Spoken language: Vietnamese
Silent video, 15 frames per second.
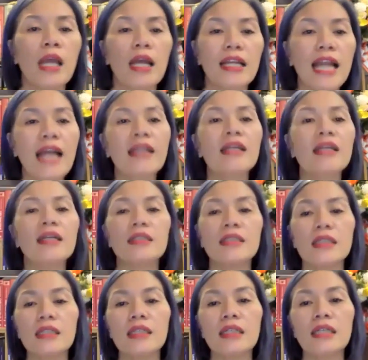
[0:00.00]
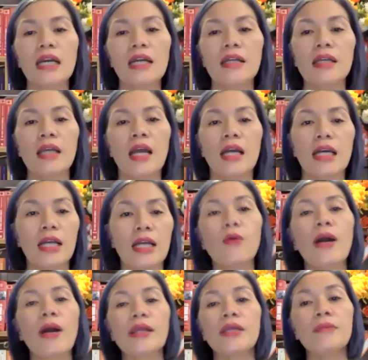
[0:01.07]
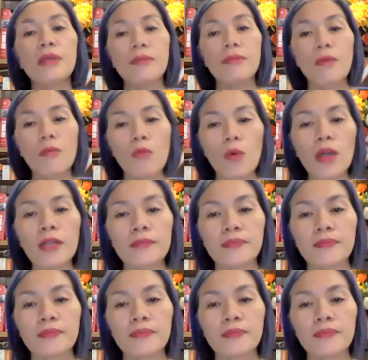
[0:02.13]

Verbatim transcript: đạt được những cái kết quả như mình mong muốn.